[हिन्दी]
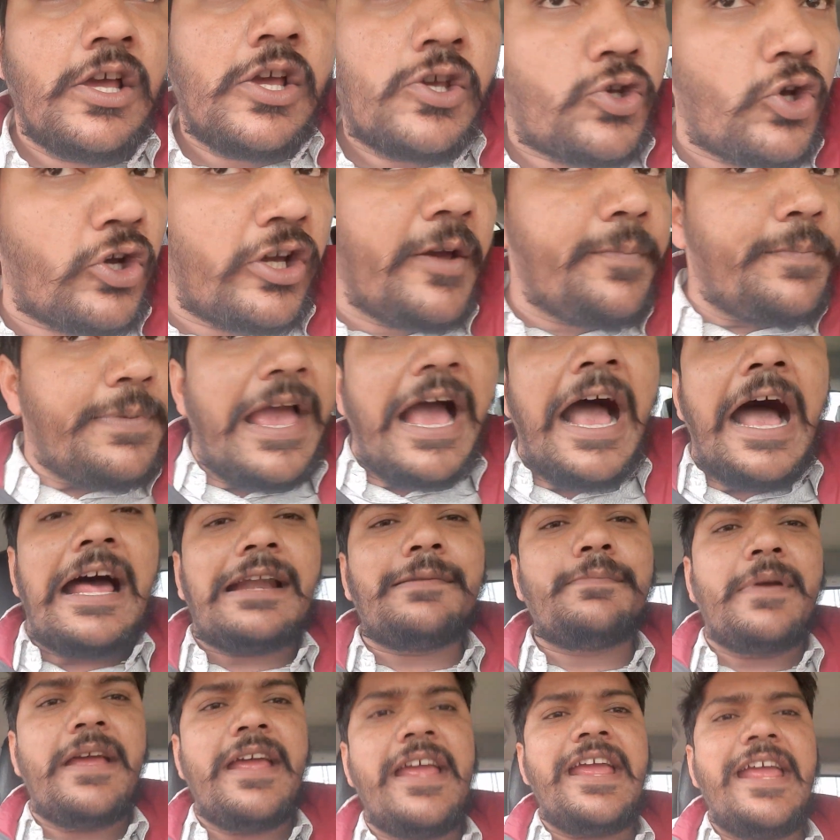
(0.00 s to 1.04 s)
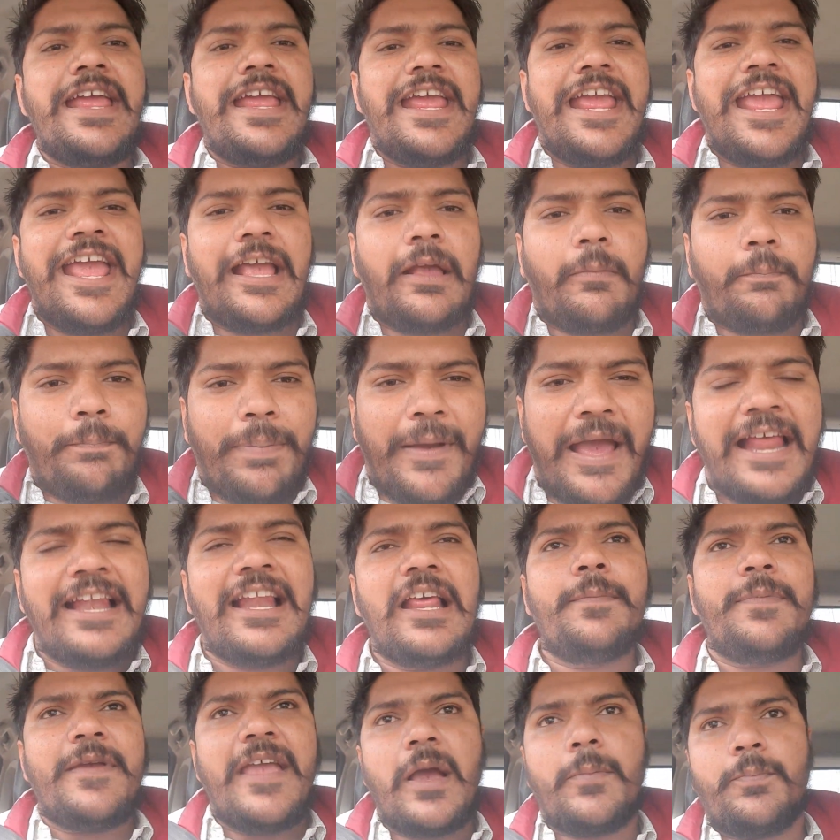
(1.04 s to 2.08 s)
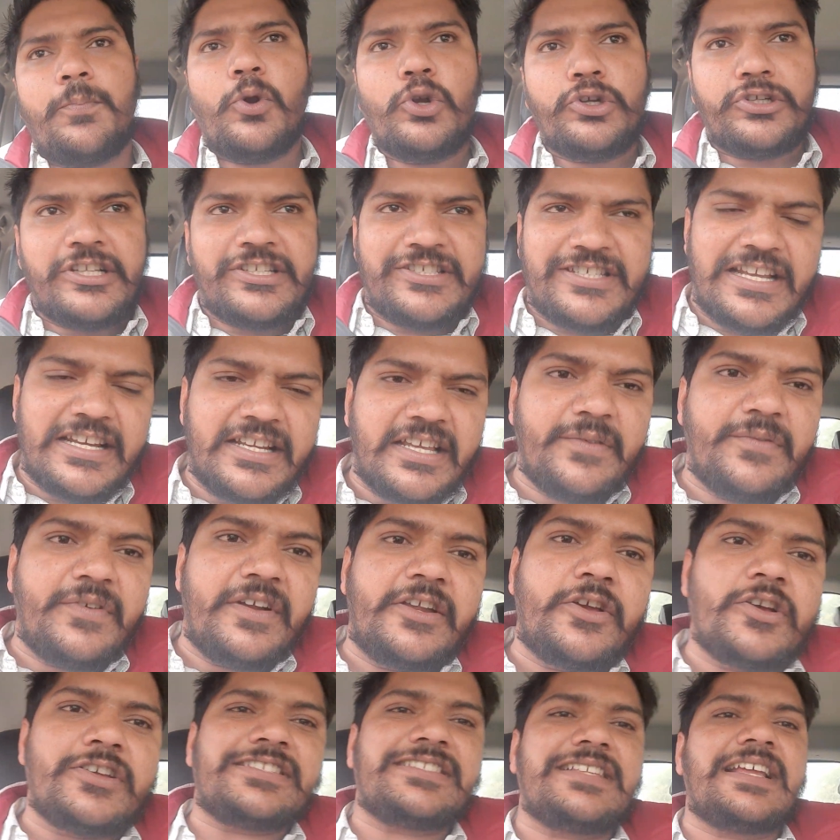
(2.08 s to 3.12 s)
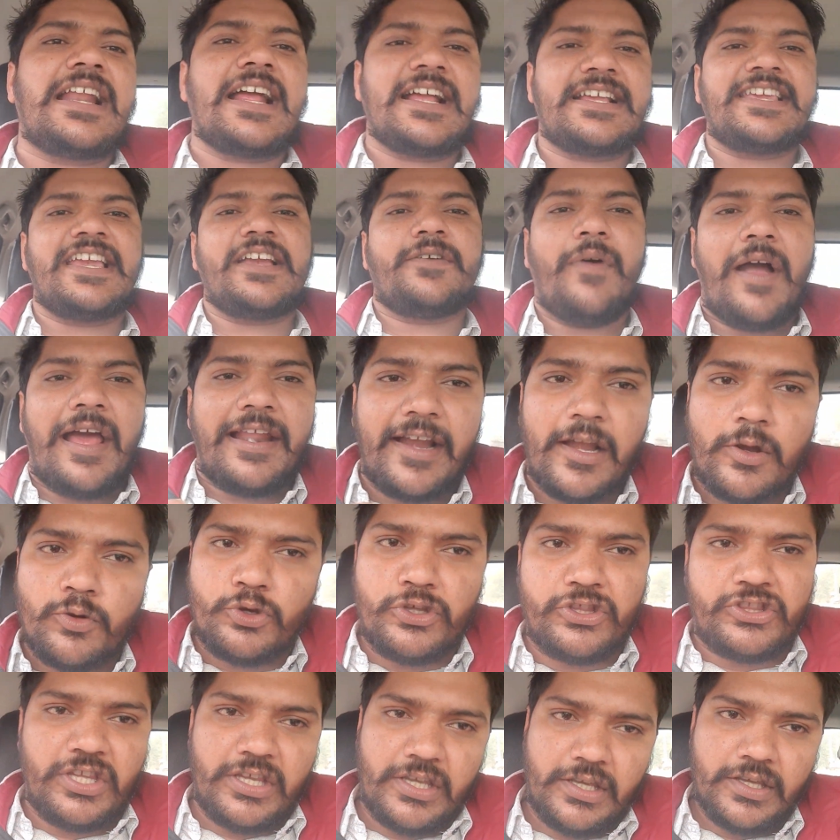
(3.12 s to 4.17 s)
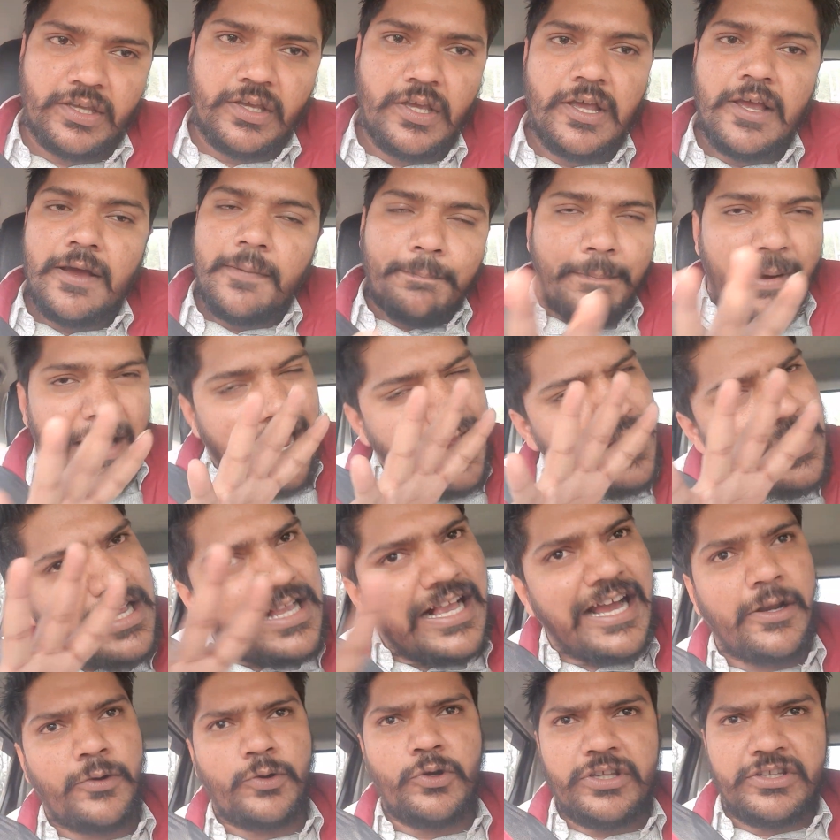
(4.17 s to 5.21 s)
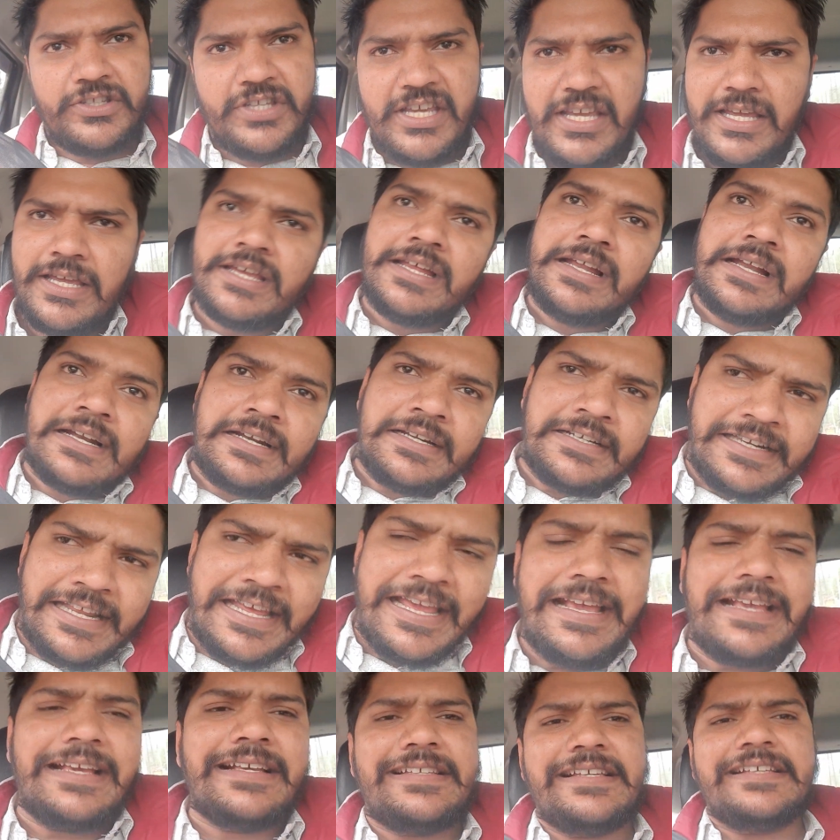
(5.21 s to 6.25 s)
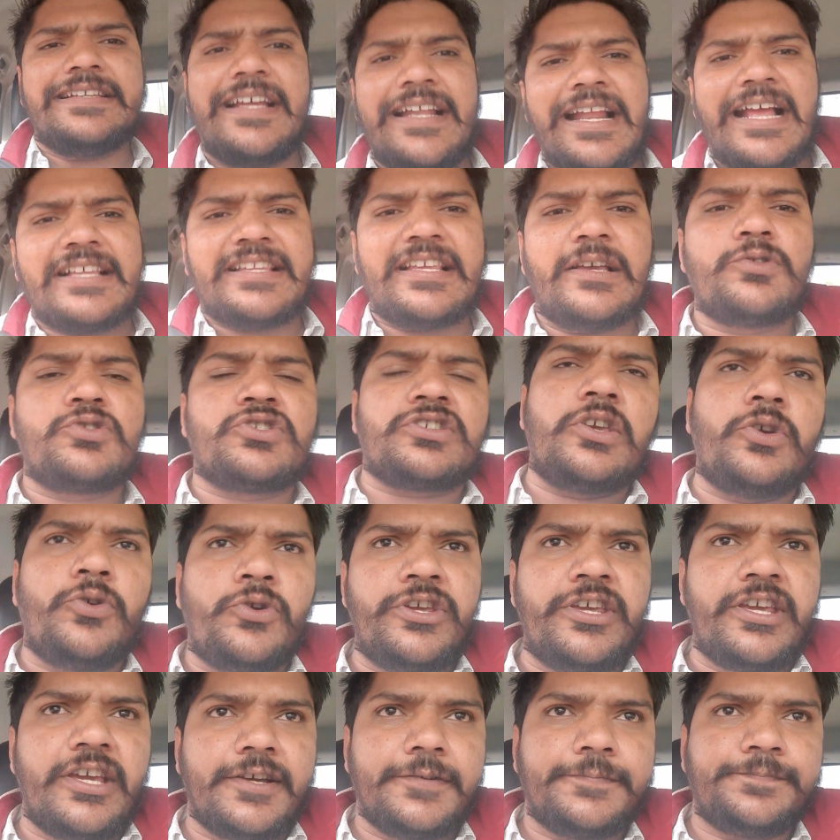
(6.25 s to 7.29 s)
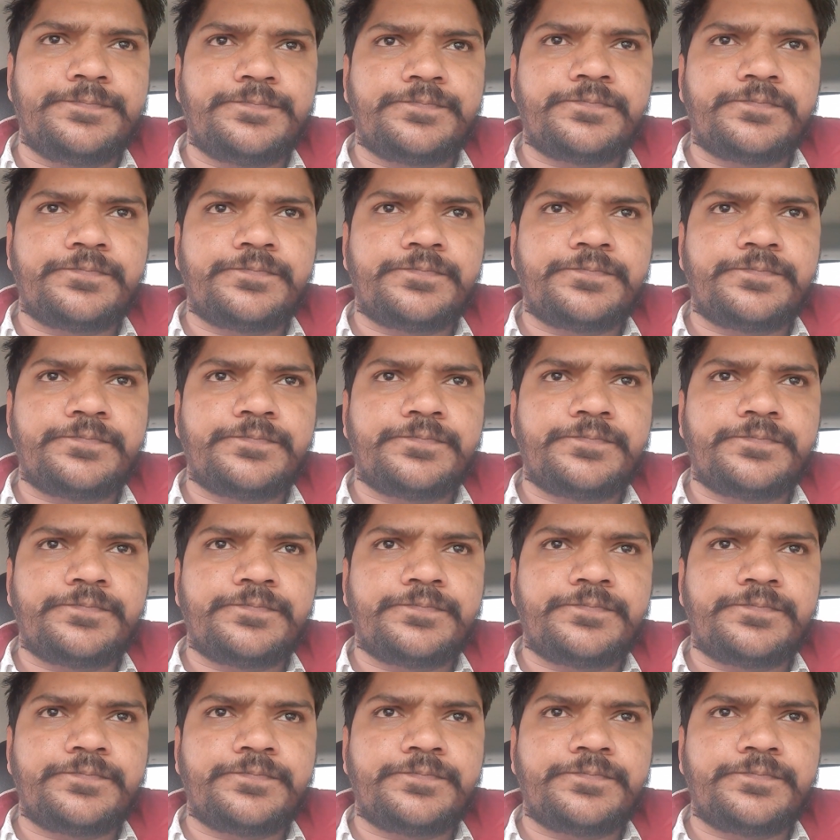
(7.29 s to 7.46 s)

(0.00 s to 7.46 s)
क्योंकि बिहार में एक पहले भी एक पॉलिटिशियन की वीडियो इस तरह की एक वायरल हुई थी भयंकर हुई थी ठीक इसी तरह से उसकी हुई है